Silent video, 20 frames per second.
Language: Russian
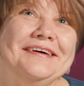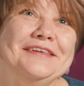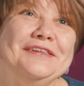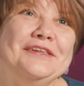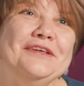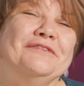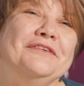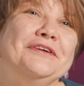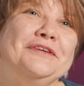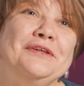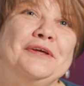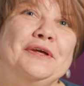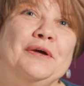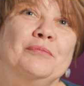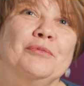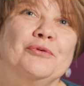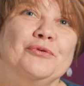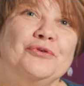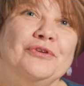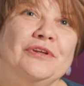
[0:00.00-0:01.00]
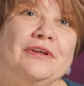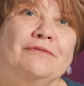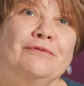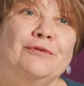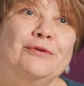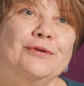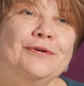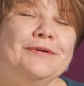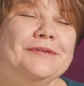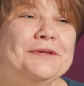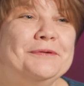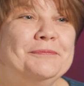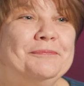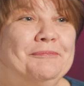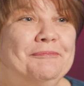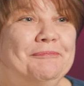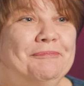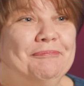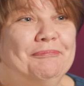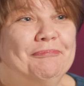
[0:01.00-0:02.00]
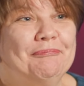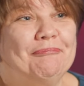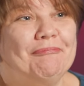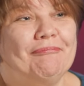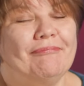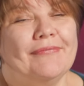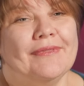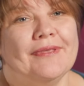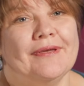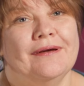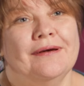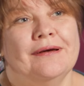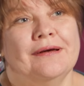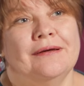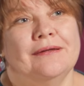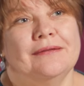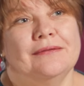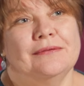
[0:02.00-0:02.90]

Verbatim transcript: наверное, я бы ушла в органы, а,